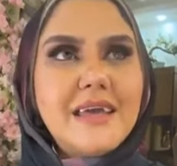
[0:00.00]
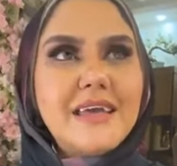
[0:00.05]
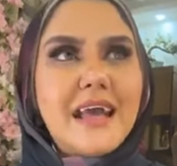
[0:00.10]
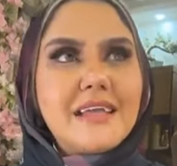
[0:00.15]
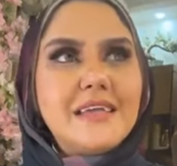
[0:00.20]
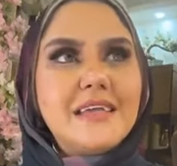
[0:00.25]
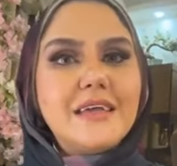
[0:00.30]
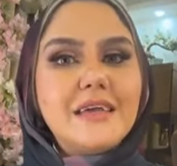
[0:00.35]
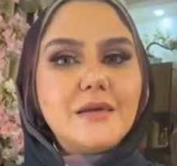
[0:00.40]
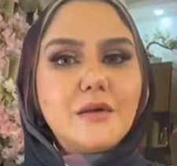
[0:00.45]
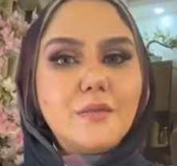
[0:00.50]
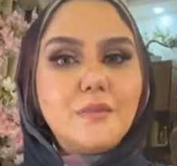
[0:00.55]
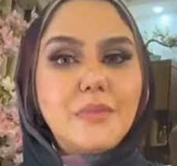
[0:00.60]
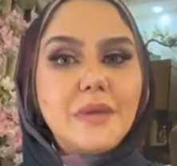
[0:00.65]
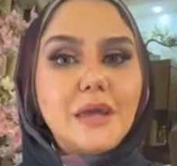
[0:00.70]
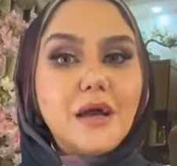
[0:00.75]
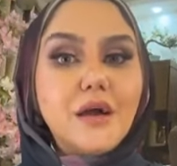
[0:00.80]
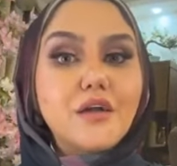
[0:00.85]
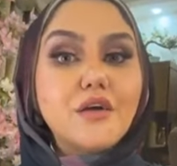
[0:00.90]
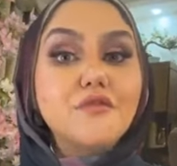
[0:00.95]
يعني
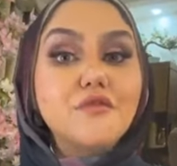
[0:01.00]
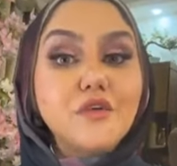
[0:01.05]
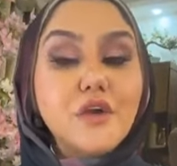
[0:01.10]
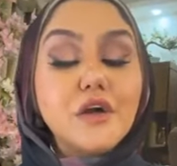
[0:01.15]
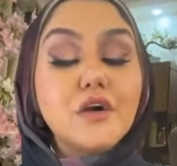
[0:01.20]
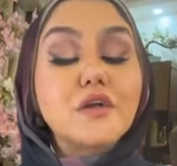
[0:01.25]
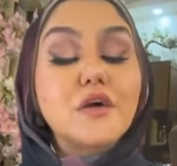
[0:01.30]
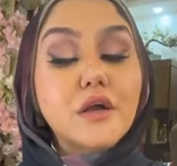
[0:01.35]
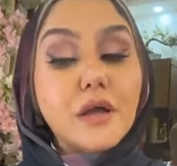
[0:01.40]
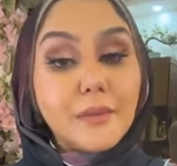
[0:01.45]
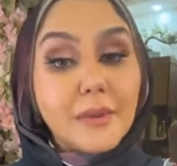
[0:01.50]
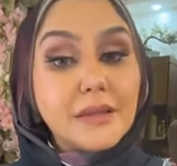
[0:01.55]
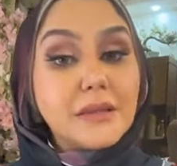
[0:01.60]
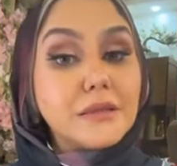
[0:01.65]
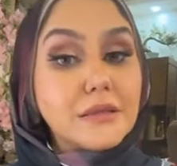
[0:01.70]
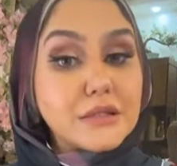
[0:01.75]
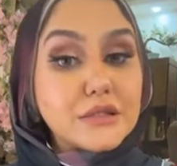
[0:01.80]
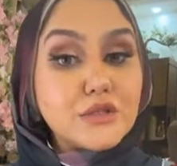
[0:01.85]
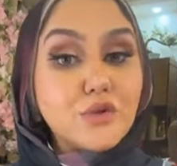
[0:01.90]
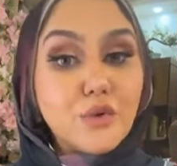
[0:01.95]
بيعرف يقرا كمان
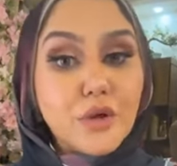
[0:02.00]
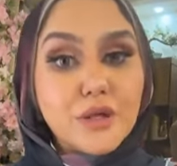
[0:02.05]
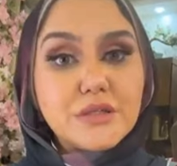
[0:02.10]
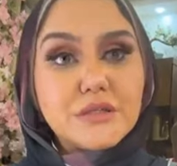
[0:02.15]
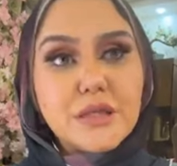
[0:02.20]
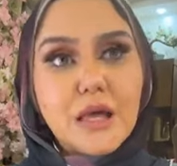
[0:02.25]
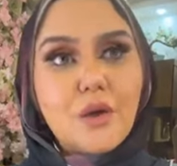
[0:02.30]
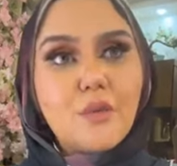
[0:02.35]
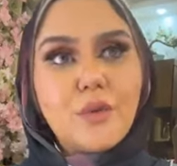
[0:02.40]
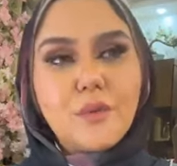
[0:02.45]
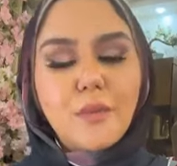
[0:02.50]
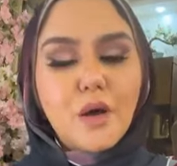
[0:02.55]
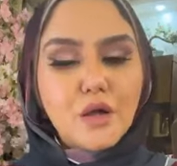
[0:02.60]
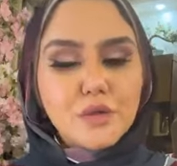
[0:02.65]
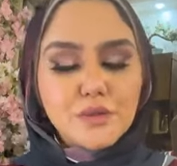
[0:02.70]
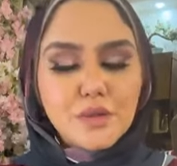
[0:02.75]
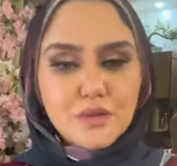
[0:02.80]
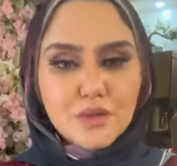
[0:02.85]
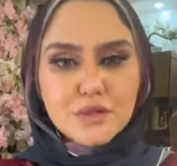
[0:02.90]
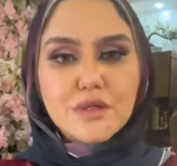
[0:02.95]
الناس كويس قوي
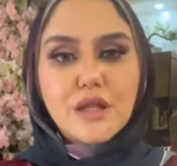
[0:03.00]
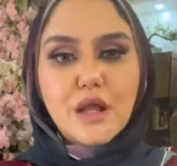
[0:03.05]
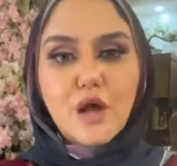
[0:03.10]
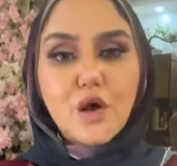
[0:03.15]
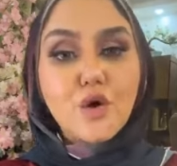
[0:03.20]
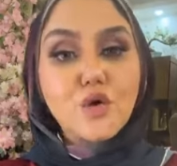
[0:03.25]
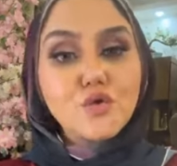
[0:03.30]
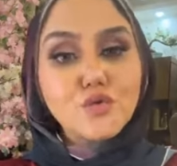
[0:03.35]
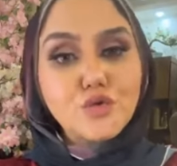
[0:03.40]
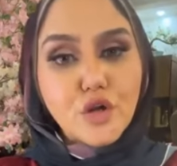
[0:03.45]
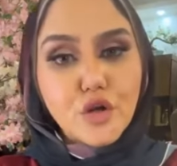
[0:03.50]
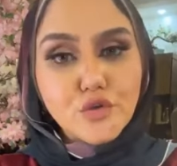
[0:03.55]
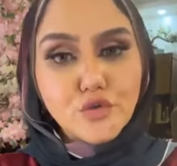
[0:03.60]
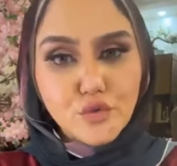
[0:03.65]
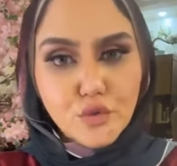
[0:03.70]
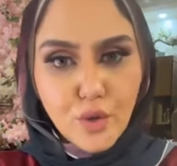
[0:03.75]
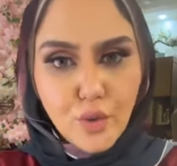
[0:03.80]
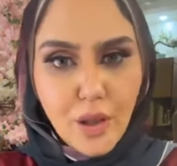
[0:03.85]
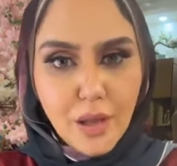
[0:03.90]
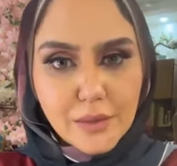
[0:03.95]
بغض النظر عن قدراته
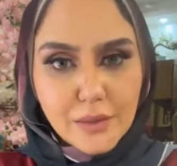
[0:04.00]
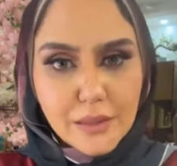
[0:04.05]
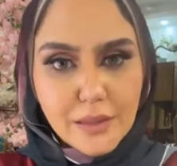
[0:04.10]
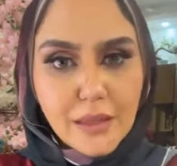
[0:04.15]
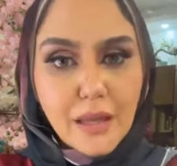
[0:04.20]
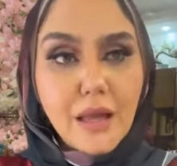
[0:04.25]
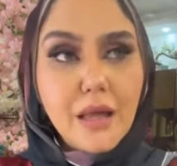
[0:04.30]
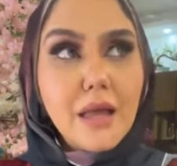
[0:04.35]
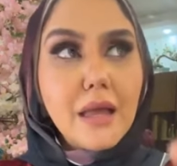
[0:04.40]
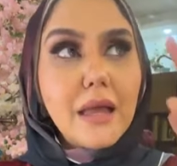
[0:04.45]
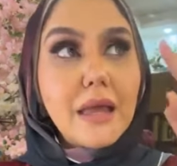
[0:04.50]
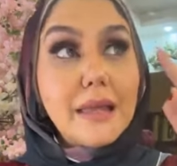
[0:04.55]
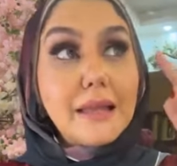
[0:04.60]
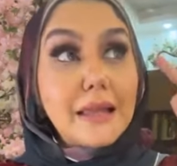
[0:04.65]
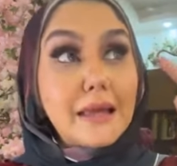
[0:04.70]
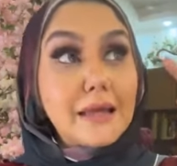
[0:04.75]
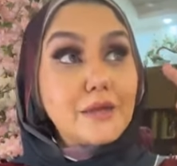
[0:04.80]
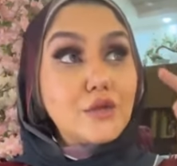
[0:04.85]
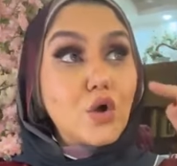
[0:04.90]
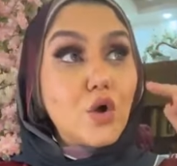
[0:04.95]
الروحانيه
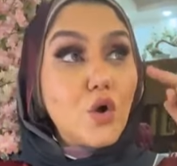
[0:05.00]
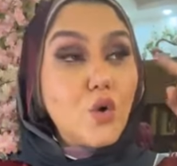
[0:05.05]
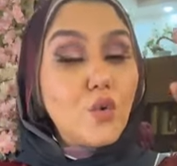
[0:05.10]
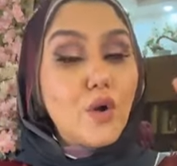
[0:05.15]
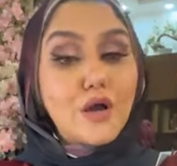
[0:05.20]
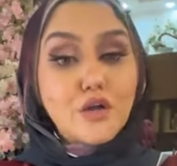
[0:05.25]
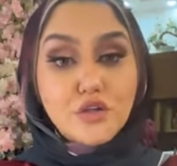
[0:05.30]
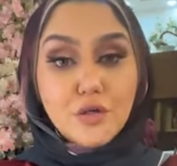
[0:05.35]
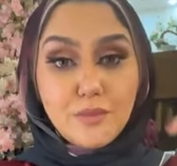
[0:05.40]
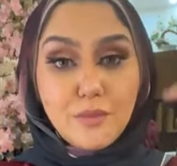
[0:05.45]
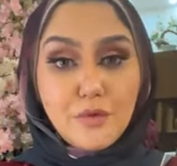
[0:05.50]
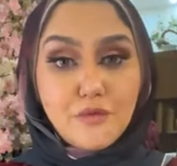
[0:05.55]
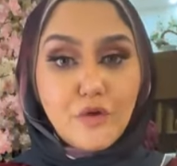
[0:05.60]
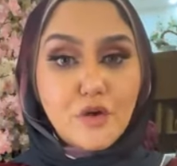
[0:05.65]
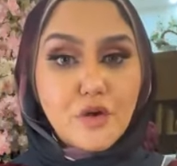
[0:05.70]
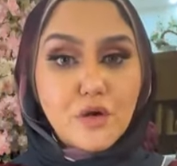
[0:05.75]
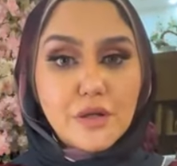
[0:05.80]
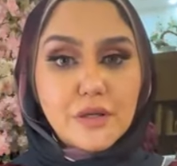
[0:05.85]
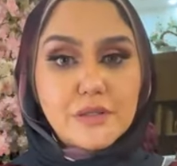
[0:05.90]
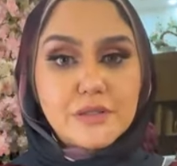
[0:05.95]
الا ان هو عشان
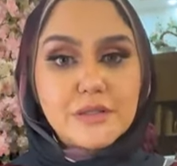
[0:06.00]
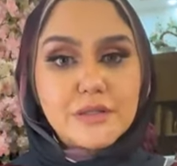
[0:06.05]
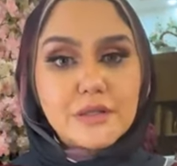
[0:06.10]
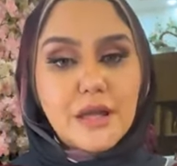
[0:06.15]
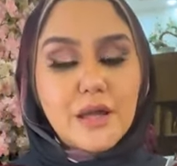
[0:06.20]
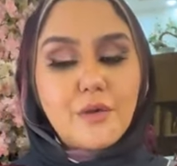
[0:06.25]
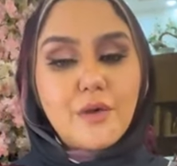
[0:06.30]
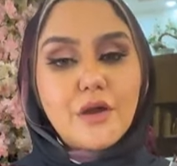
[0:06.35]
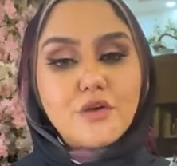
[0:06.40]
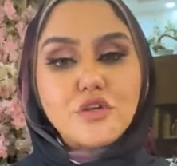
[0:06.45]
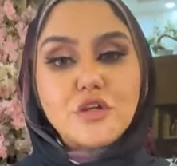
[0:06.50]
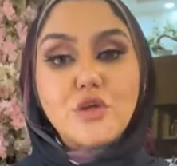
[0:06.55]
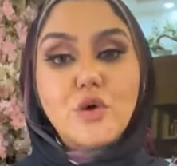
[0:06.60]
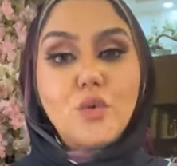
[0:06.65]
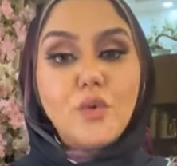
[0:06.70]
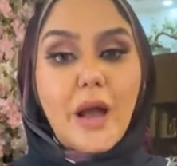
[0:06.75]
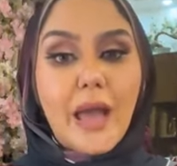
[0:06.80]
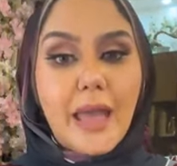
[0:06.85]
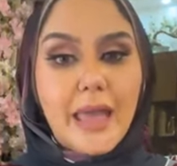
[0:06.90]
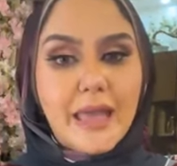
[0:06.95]
بيفكر كتير قوي عشان
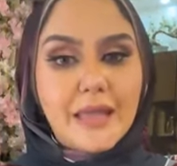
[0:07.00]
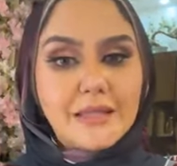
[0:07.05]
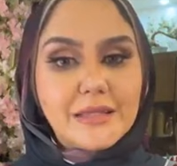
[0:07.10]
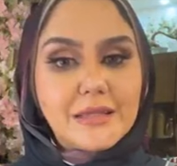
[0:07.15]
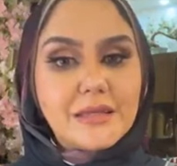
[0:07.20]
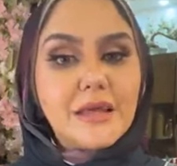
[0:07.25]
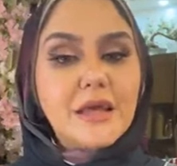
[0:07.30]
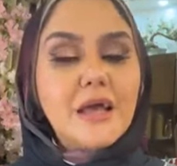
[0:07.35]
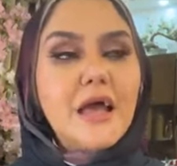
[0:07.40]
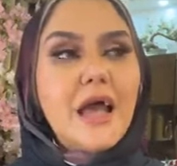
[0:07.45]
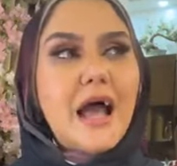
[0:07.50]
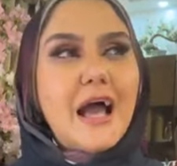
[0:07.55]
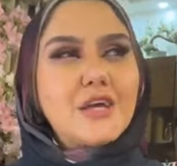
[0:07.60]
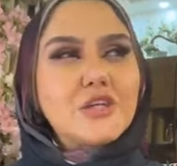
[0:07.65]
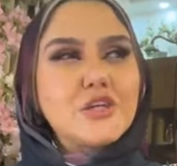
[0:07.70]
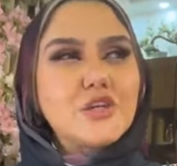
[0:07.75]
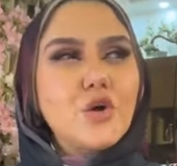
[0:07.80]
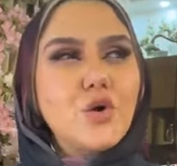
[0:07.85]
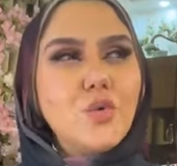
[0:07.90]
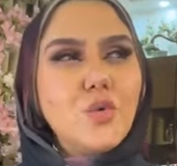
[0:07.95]
هو هادي
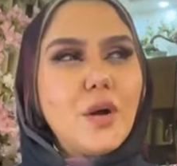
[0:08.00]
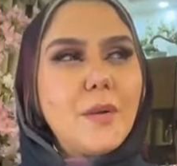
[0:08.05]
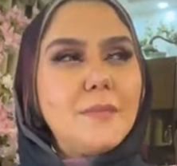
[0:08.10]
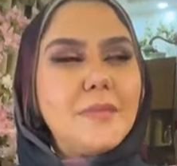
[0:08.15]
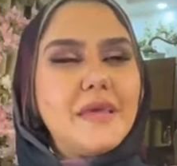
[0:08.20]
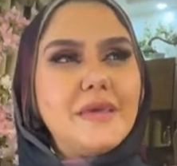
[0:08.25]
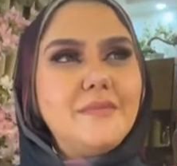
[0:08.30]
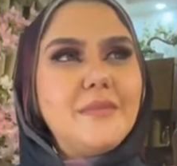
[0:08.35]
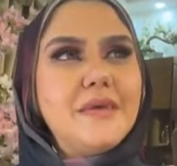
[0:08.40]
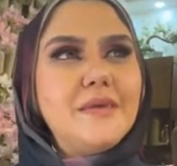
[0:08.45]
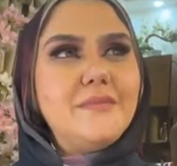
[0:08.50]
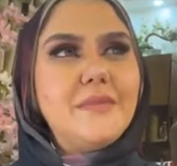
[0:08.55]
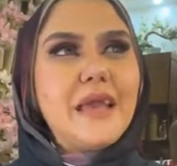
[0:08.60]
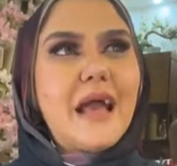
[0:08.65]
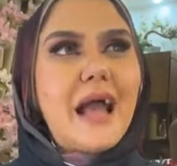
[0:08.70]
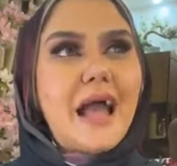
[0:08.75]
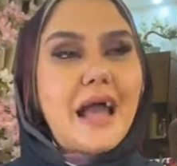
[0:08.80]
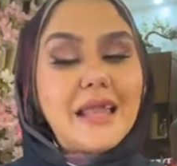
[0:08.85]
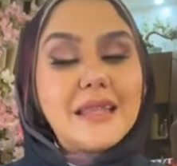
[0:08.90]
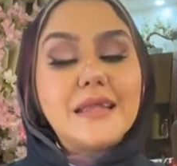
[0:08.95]
عشان هو بي بي
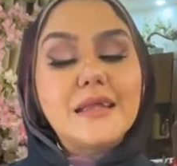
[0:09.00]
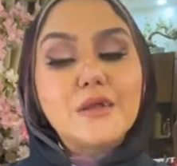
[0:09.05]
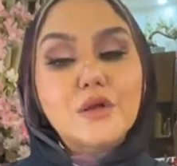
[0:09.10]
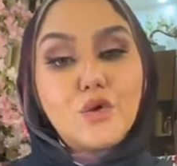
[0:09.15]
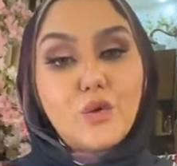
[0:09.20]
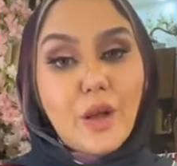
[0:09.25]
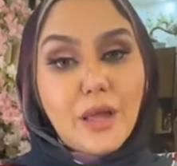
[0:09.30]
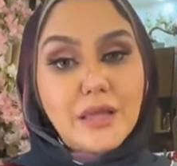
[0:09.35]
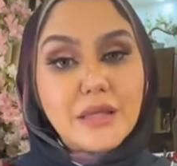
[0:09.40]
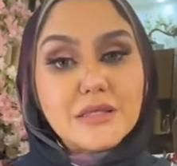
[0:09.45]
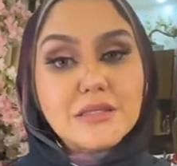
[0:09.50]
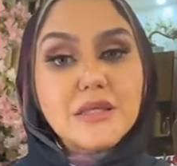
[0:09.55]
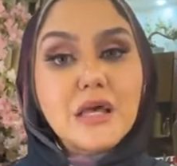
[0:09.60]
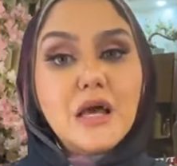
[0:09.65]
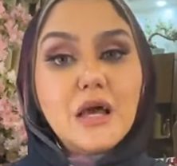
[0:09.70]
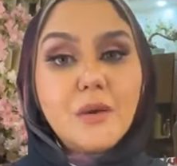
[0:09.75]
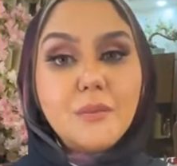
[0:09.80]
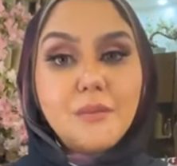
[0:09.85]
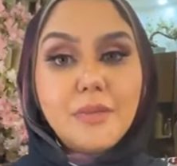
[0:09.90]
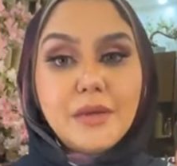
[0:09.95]
بيحلل كويس
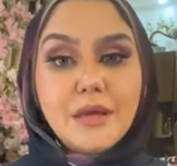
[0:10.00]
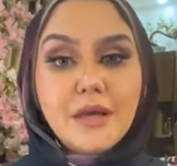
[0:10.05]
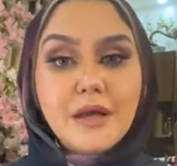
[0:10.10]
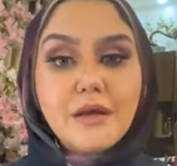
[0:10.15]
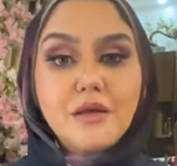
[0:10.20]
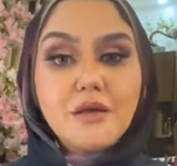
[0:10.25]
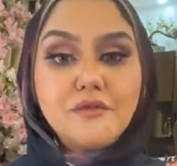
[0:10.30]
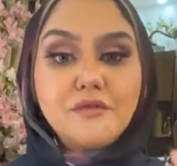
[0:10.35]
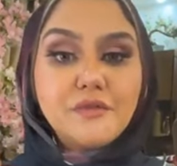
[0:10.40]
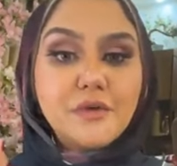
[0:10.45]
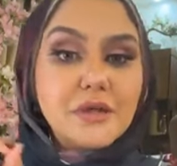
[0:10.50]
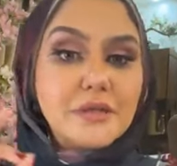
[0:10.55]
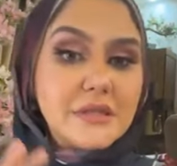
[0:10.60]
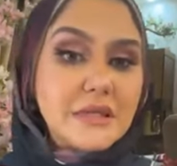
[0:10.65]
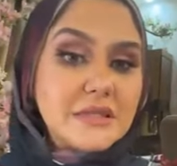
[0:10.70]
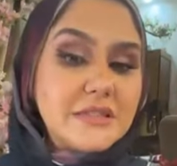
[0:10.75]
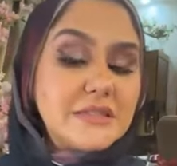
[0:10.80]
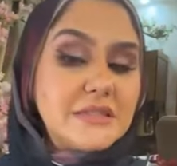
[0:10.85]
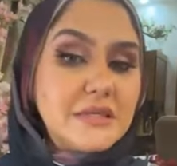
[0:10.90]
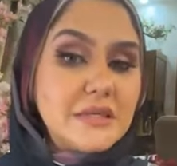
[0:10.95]
بيعرف
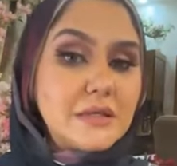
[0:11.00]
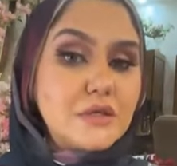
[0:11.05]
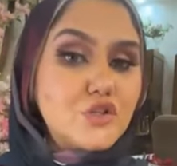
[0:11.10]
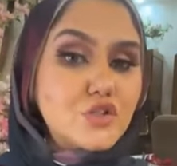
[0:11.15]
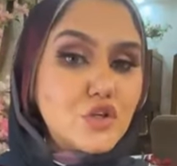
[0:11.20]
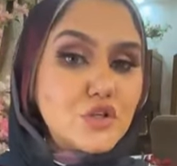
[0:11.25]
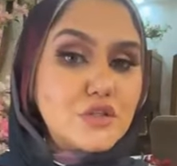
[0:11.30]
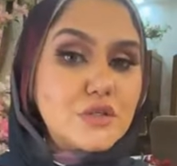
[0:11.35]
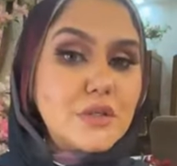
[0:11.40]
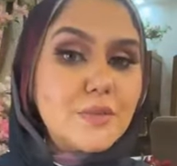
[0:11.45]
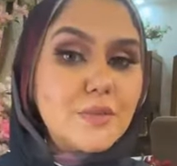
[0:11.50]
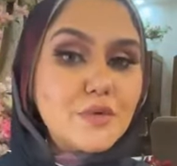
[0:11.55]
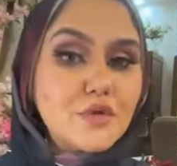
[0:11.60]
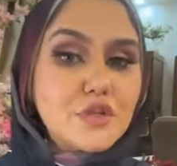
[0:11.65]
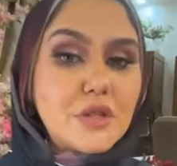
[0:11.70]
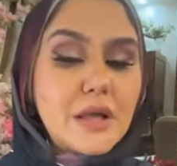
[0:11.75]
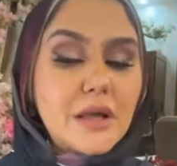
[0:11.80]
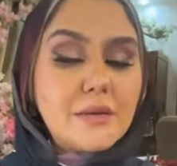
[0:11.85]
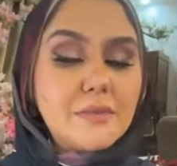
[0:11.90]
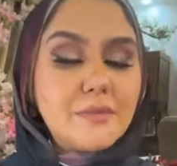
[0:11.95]
الناس دي الشخص ده
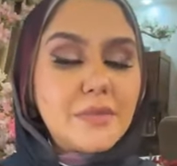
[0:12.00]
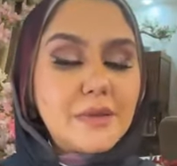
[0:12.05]
بيشتغل